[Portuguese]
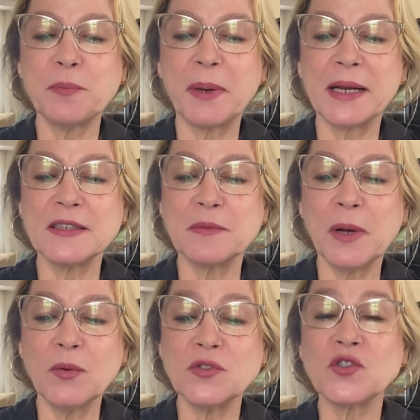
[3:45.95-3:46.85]
para as
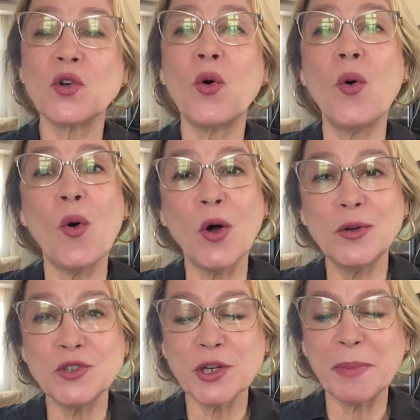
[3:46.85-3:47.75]
mãos com
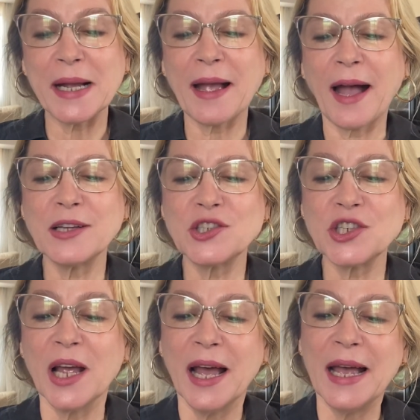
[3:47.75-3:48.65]
óleo de abacate